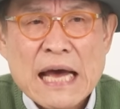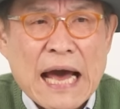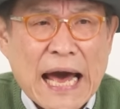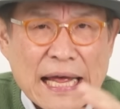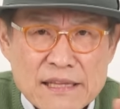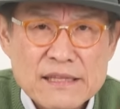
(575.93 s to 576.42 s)

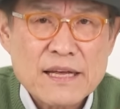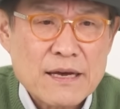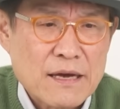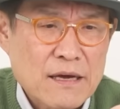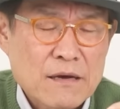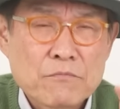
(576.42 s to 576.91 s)

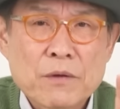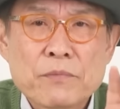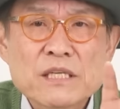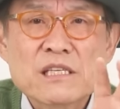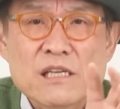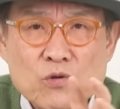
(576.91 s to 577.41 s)
한때 뭐
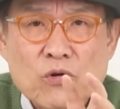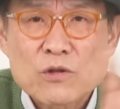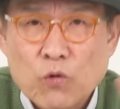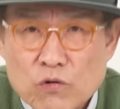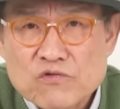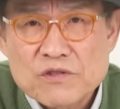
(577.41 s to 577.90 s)
며칠 동안
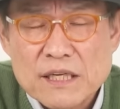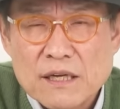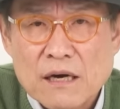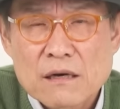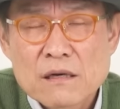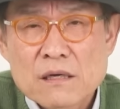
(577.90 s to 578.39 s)
호주
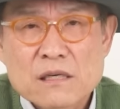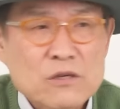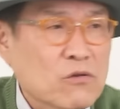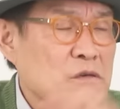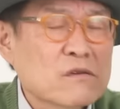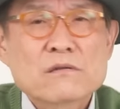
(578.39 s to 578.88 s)
대사,
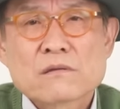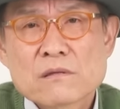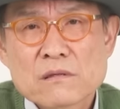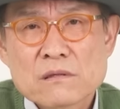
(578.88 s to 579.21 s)
그리고 끝.